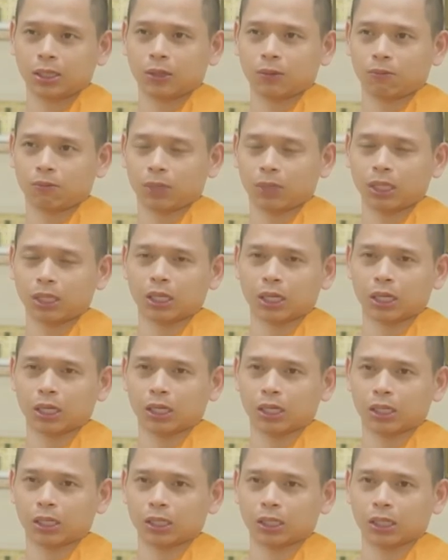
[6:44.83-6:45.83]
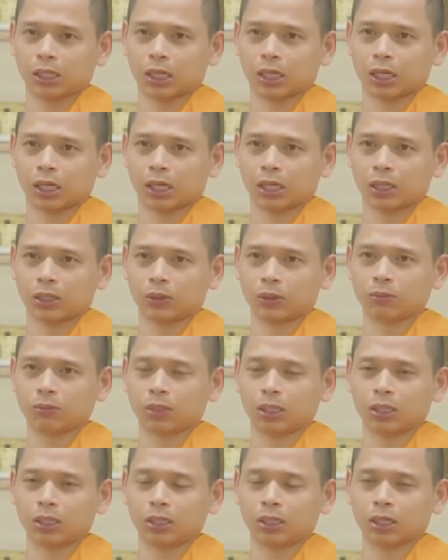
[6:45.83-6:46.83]
bây giờ à, chuẩn
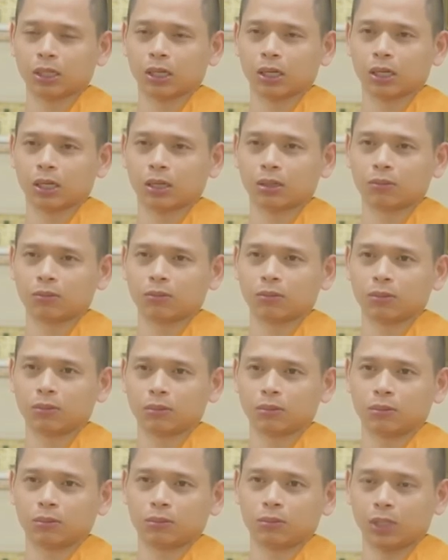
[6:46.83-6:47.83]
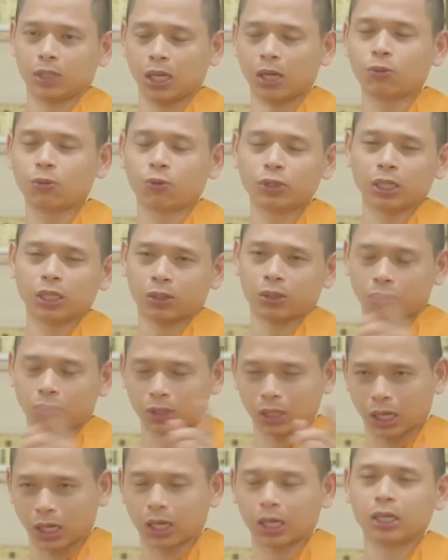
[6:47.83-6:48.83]
bị à, nếu quý vị
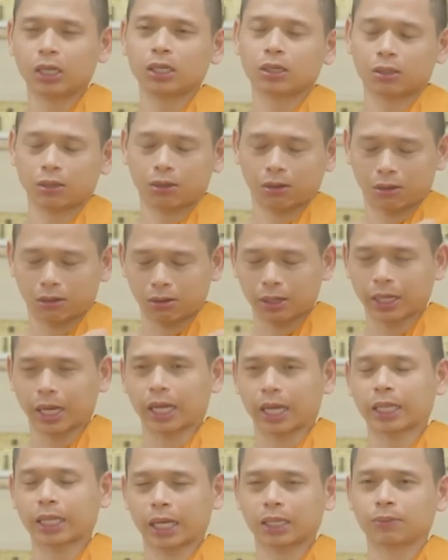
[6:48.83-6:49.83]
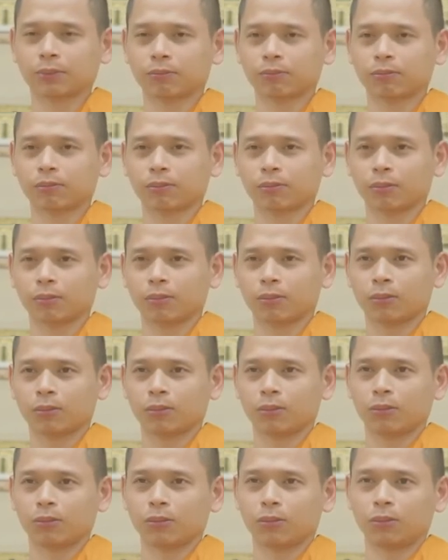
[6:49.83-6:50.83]
có thể có khả năng
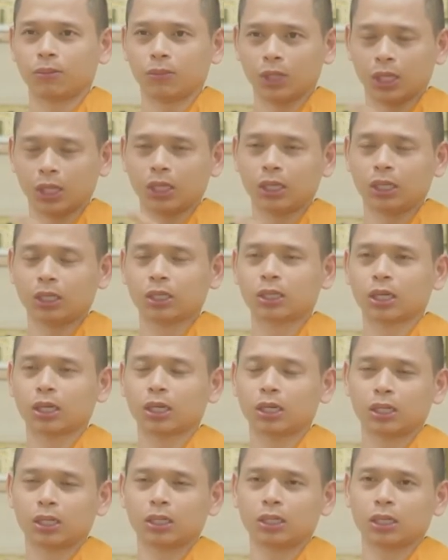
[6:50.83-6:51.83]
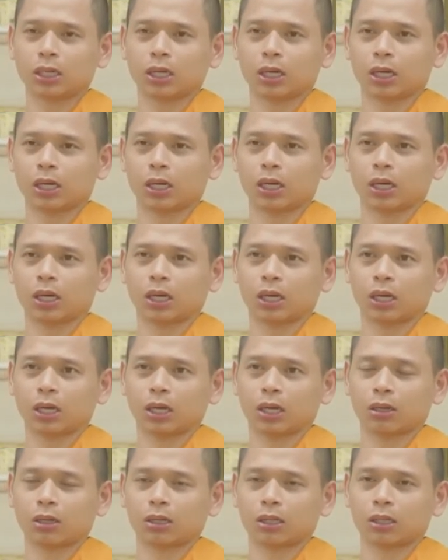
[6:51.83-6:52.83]
đi tới
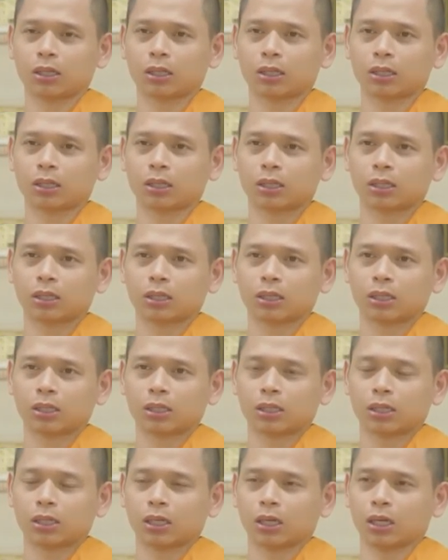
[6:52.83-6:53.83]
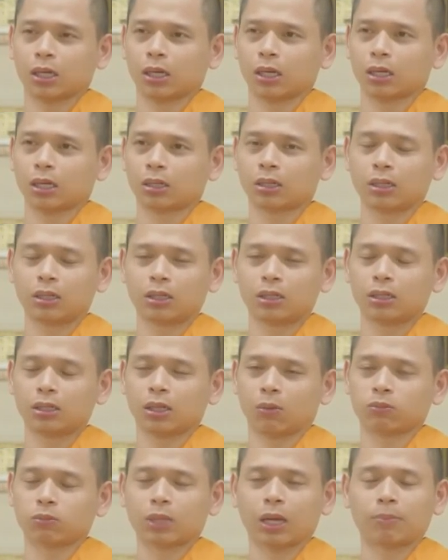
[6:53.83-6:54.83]
à, à, tứ
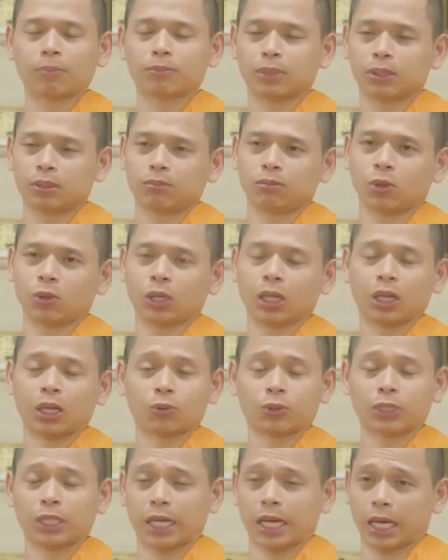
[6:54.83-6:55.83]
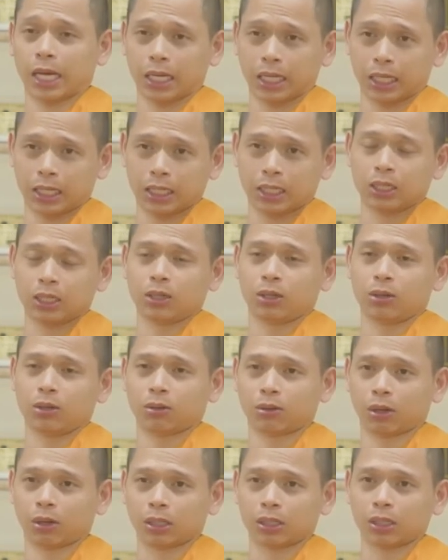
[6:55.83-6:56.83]
động tâm đó, bồ đề đạo tràng
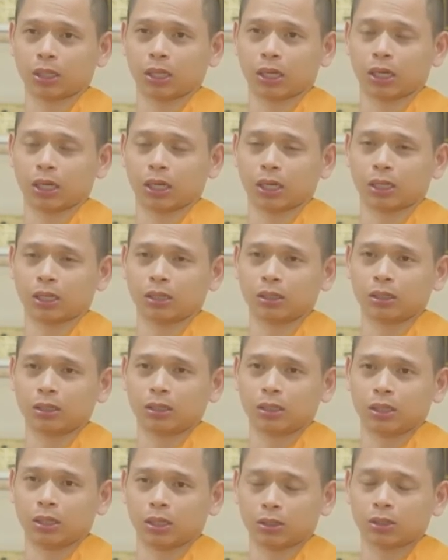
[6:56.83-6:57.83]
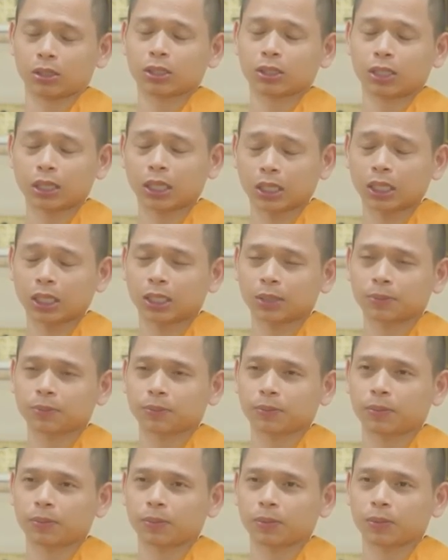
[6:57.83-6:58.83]
hoặc là à, tứ thánh tích đó
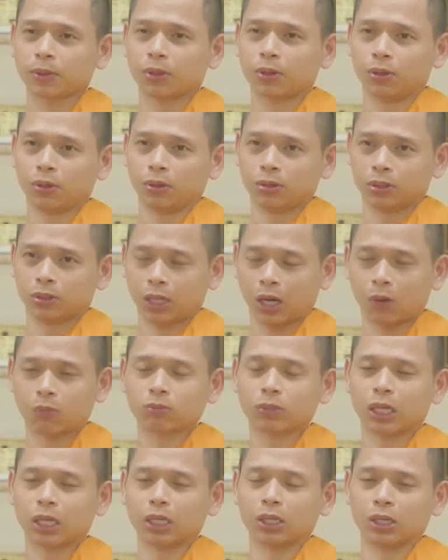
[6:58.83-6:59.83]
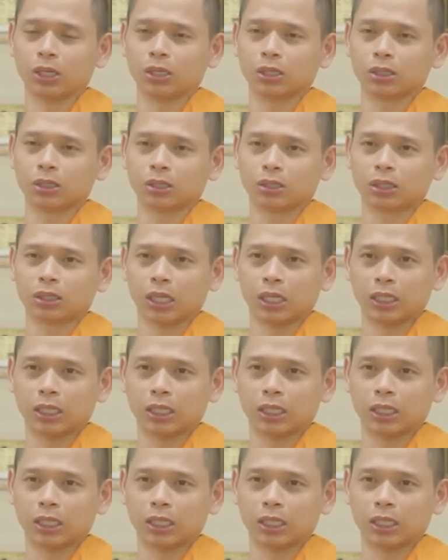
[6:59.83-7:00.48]
không đi được thì